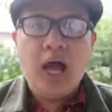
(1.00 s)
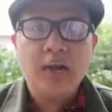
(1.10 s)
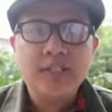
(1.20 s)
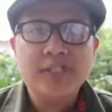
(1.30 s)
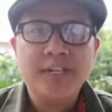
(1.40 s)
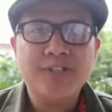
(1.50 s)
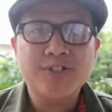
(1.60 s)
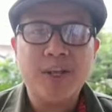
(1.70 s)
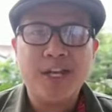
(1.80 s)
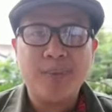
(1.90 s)
Halo, saya
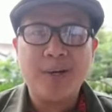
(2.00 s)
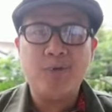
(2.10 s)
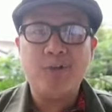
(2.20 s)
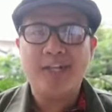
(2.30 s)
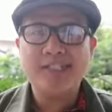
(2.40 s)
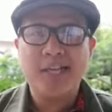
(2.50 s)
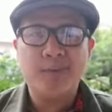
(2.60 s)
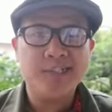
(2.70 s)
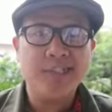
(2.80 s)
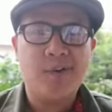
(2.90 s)
Joshua Eka Pramudia, saya
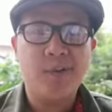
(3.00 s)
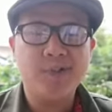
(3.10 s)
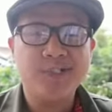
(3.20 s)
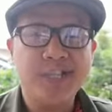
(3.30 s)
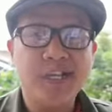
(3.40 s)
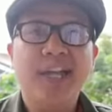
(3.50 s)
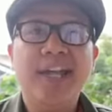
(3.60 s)
musik komposer.